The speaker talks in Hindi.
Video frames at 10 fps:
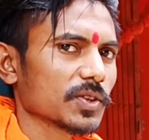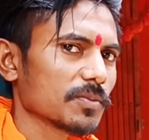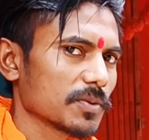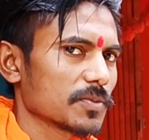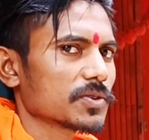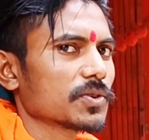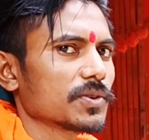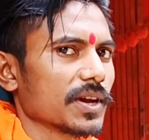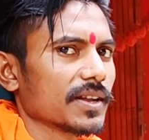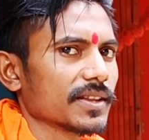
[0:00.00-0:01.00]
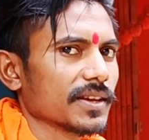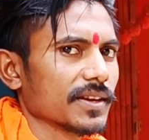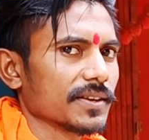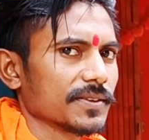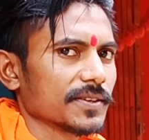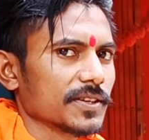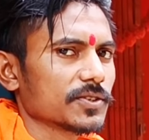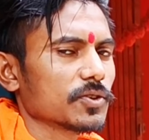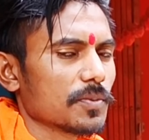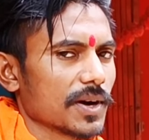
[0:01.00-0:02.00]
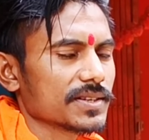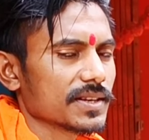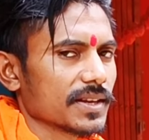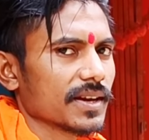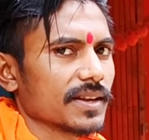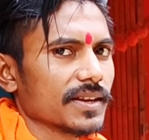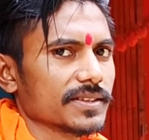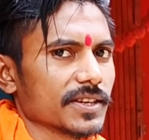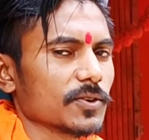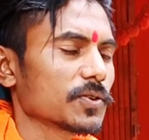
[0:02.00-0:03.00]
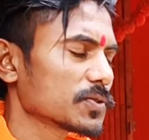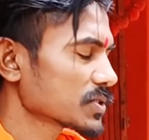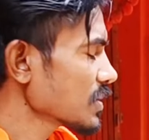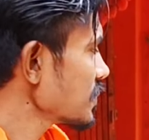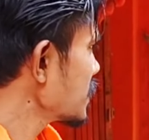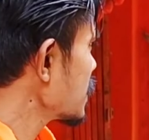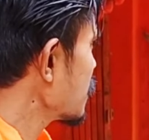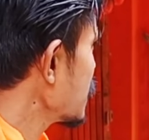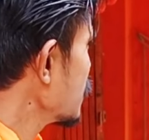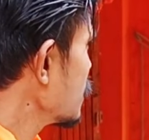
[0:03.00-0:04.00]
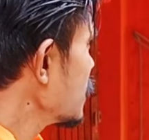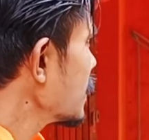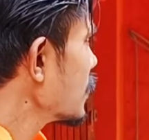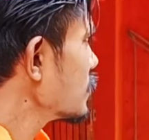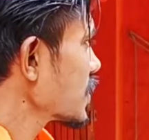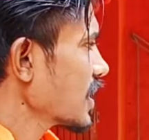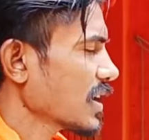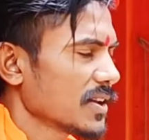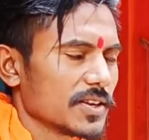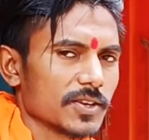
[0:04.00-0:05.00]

तो वो मुक्त हो जाते हैं इस गुफा से निकलने से और उसके पीछे बनी हुई है गौशाला